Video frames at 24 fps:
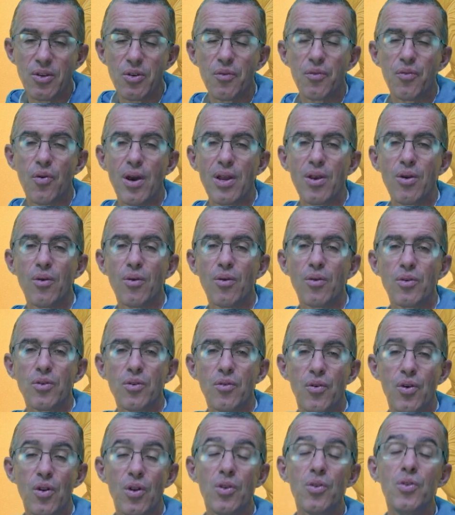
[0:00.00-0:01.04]
nous voyons,
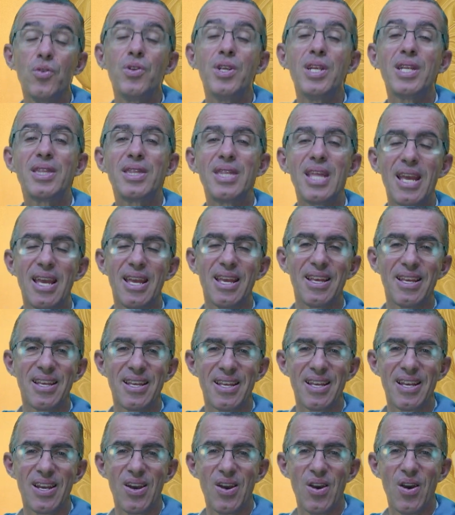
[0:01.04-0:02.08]
nous l'unité
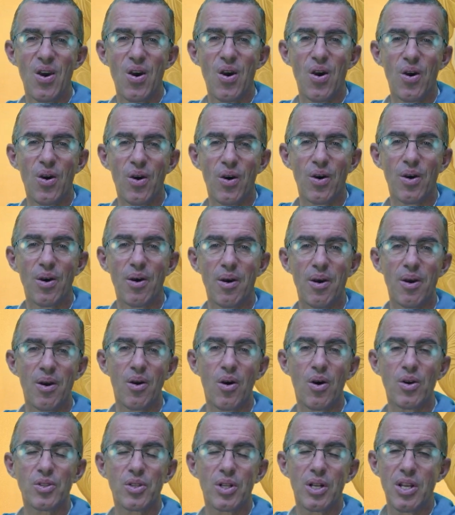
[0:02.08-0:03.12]

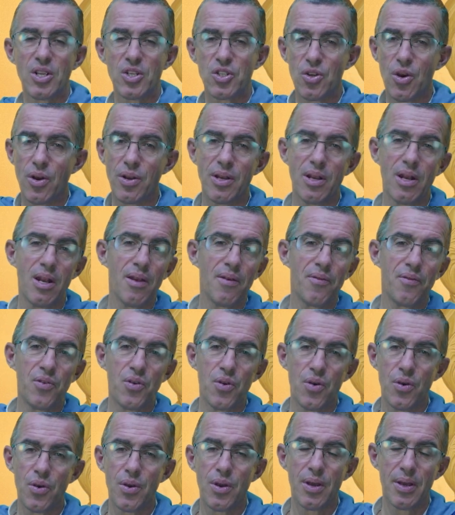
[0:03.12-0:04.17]
entre les jeunes et les
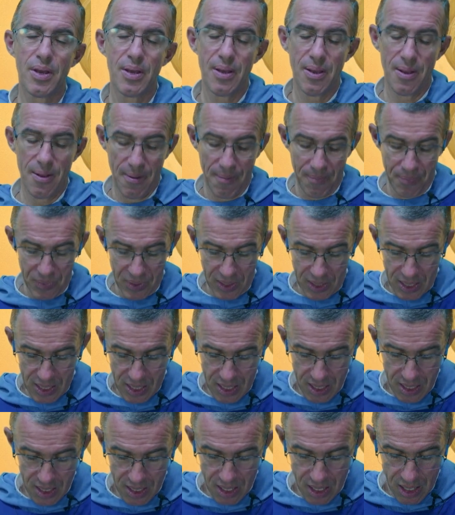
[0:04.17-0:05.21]
vieux
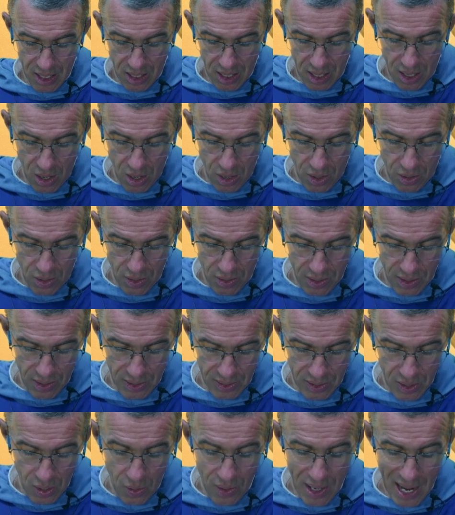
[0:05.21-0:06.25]
qui,
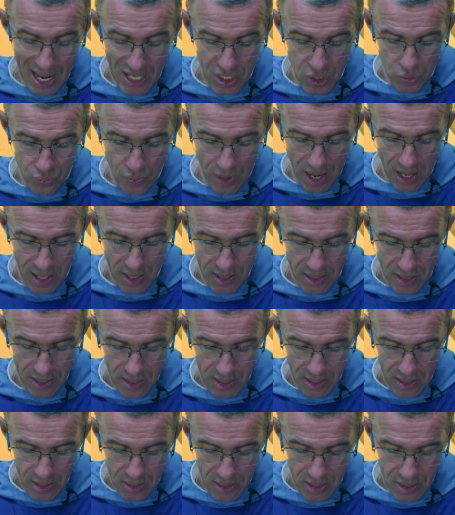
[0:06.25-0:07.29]
dans la joie,
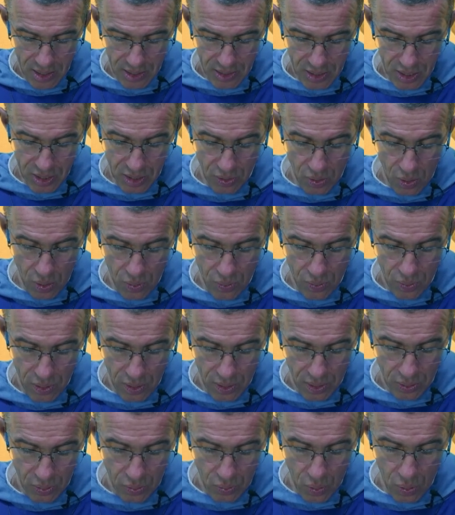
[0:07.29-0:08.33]
seront
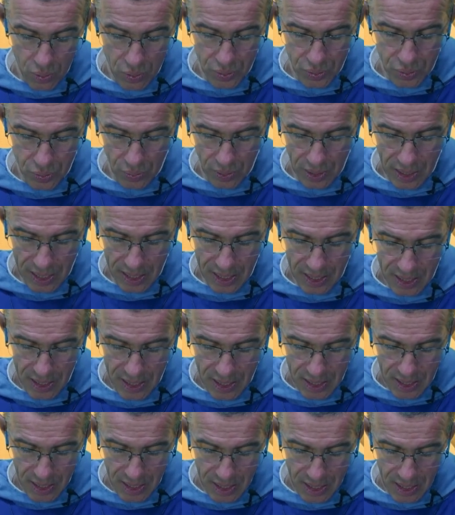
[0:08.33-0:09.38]
consolés
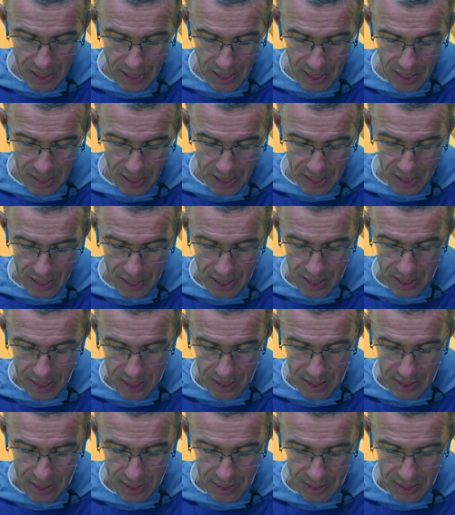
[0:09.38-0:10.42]
et
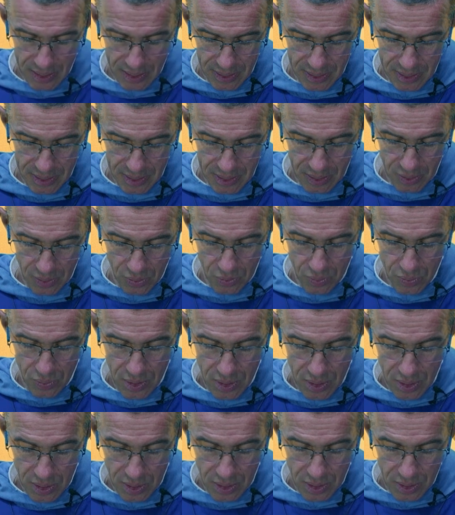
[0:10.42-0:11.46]
euh, seront,
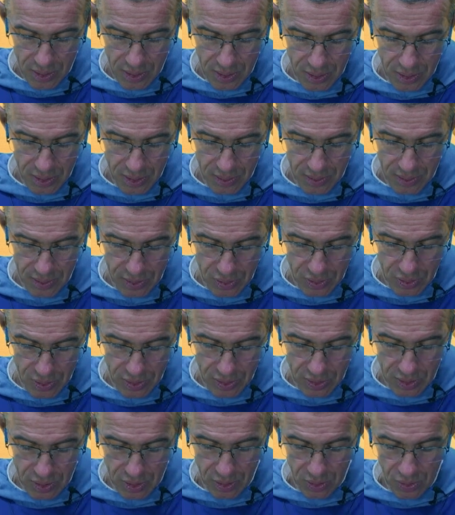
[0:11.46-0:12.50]
euh,
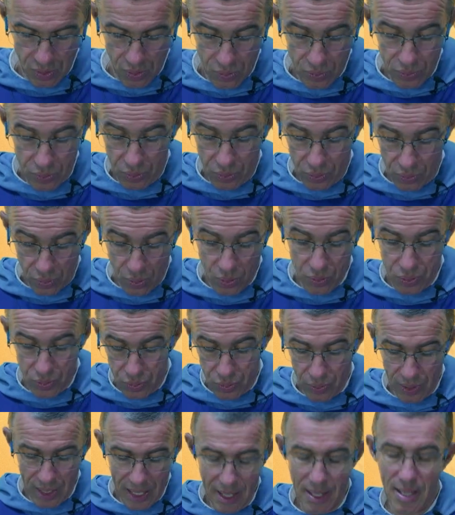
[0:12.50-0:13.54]
seront
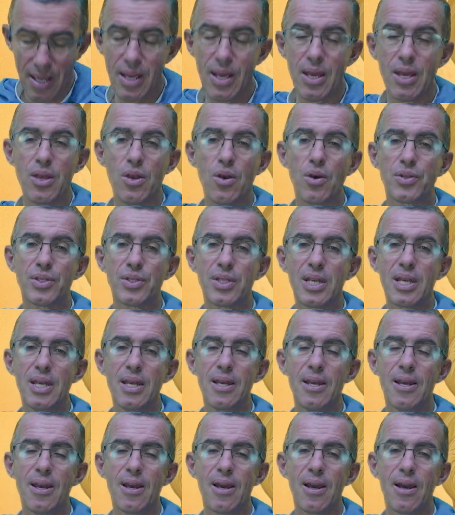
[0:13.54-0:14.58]
consolés et aussi